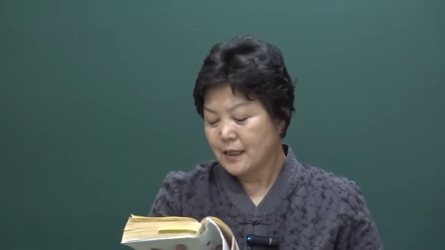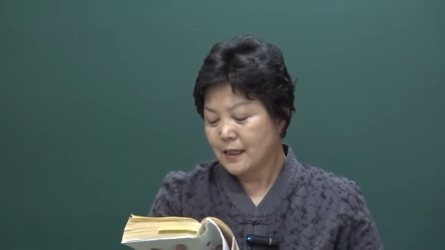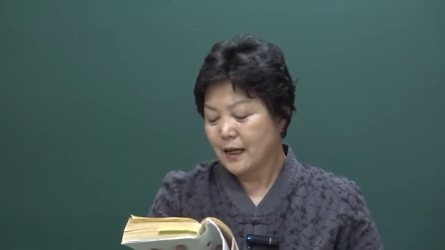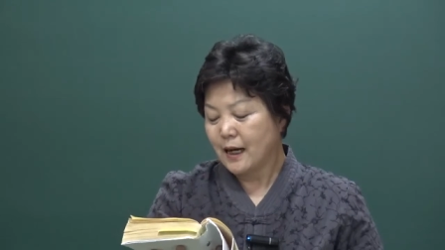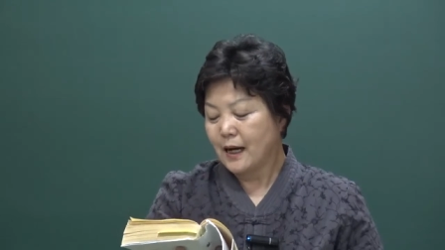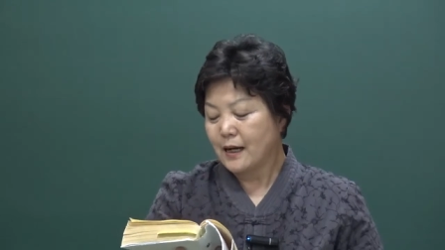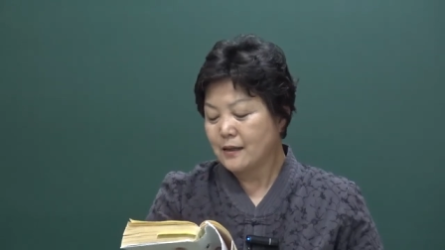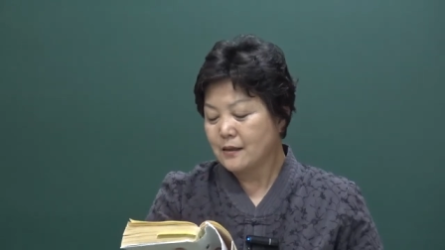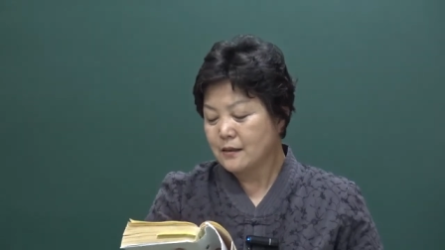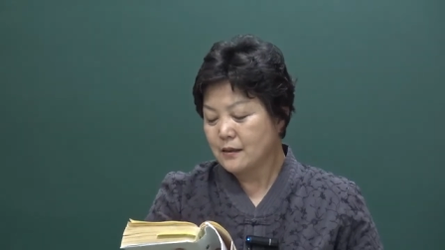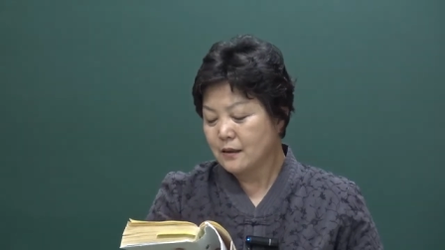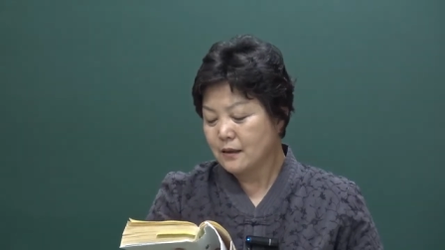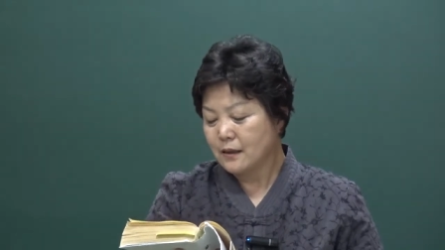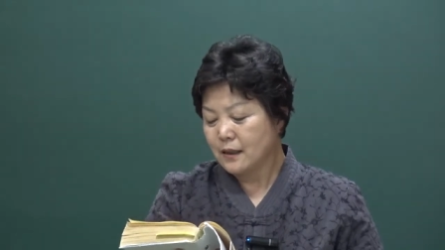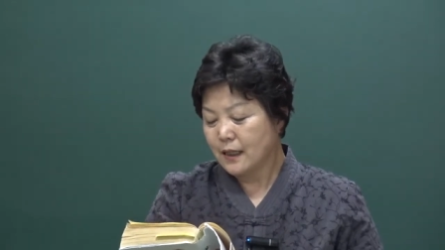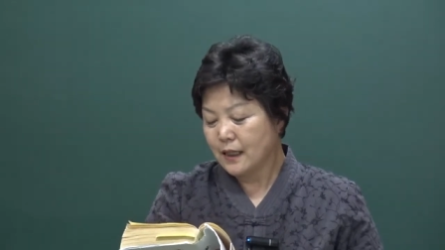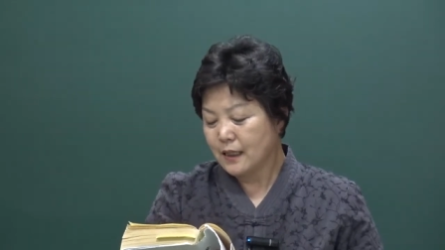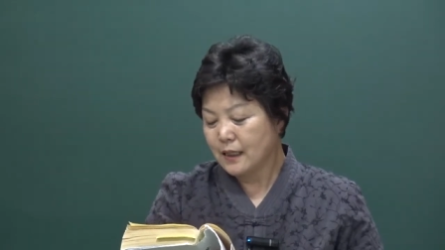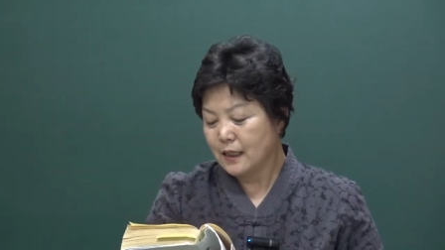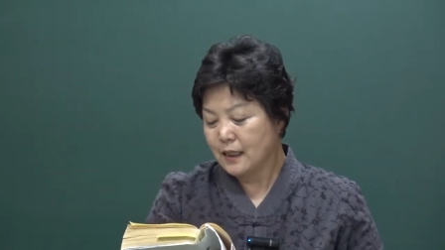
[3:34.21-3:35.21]

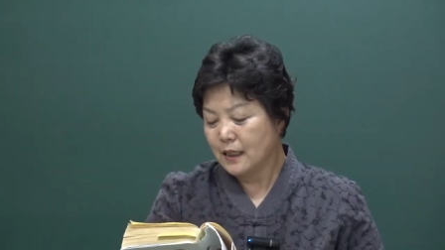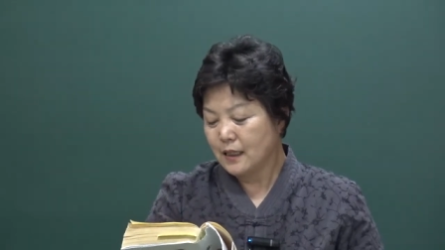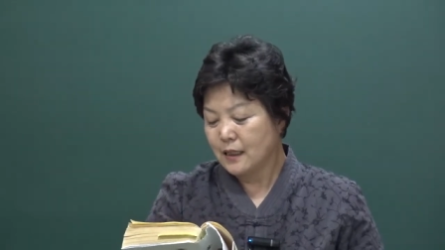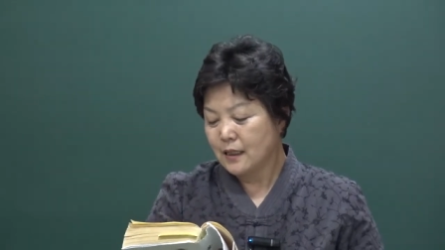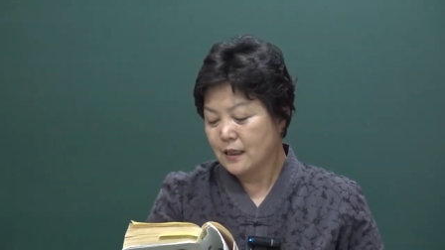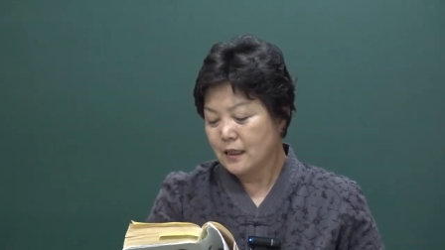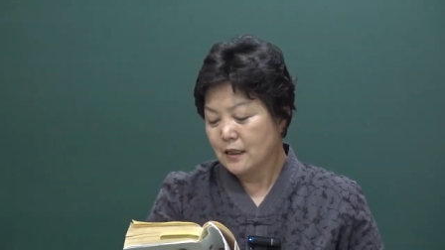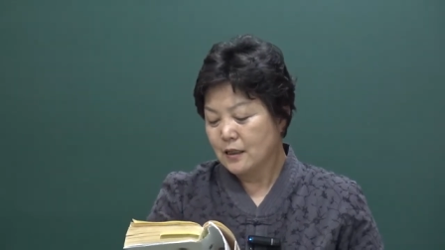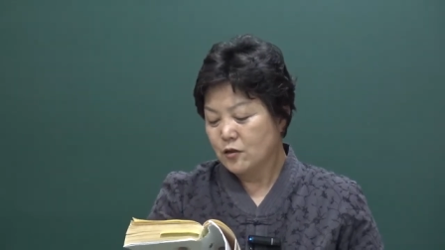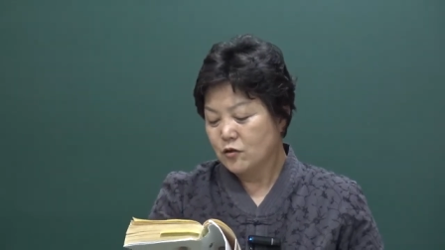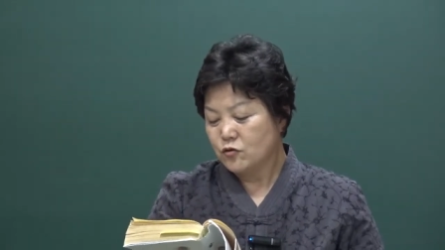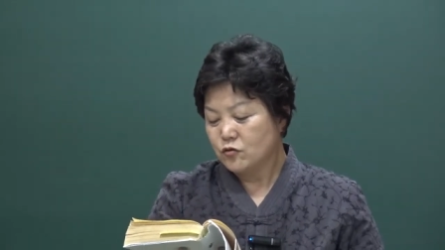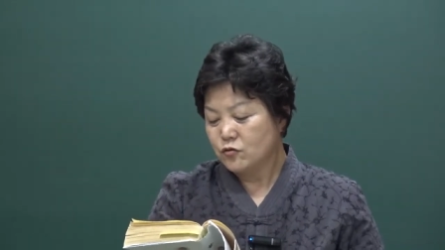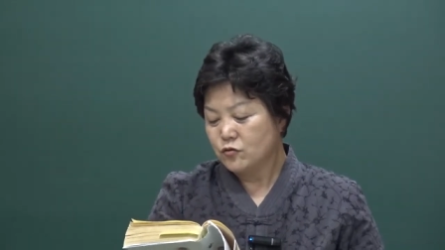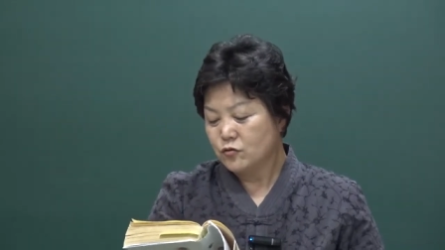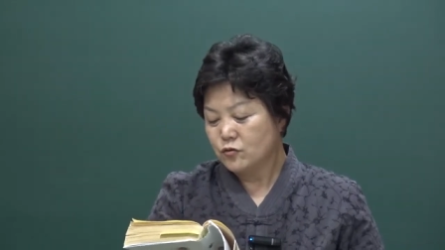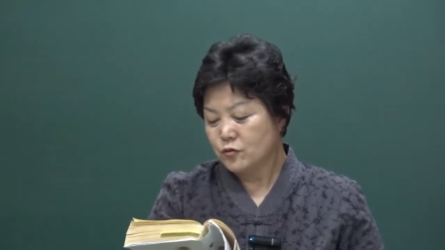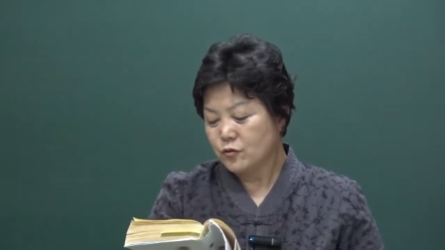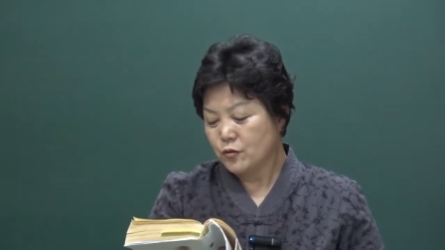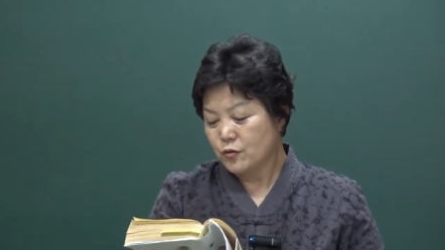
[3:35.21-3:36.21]
강건하니
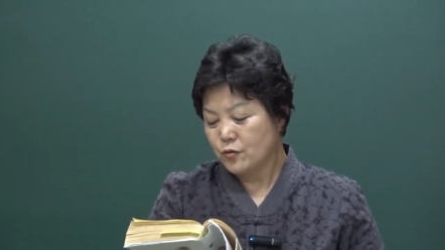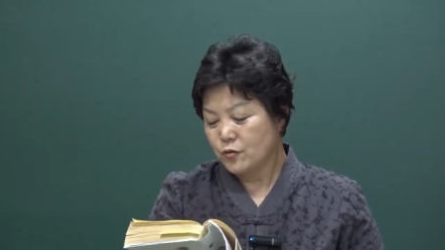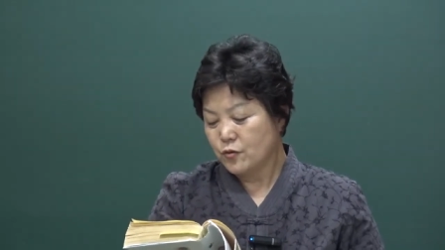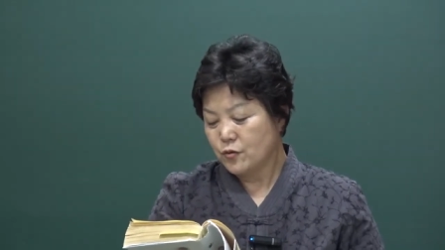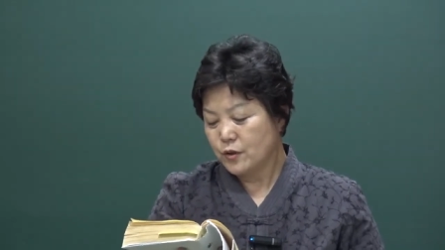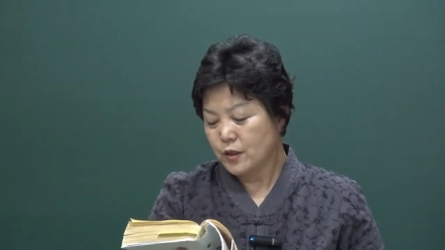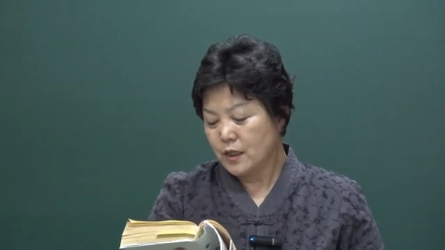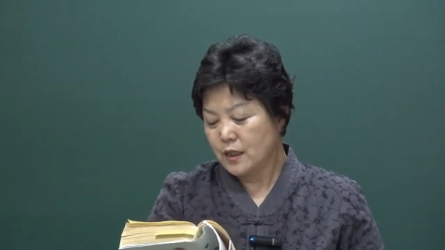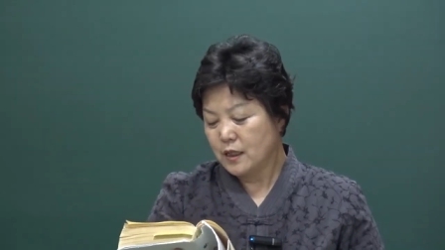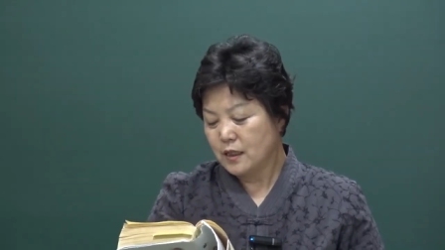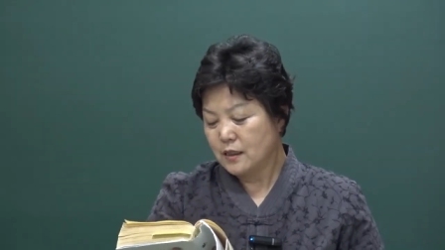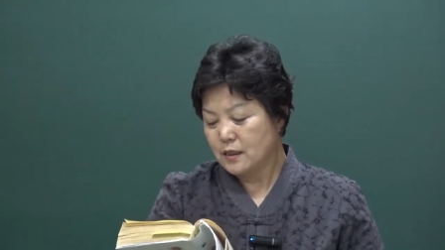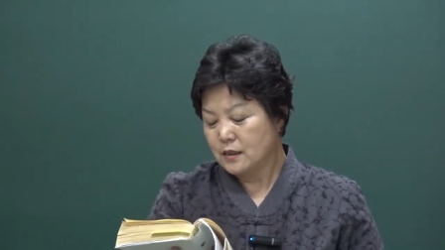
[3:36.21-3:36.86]
유소의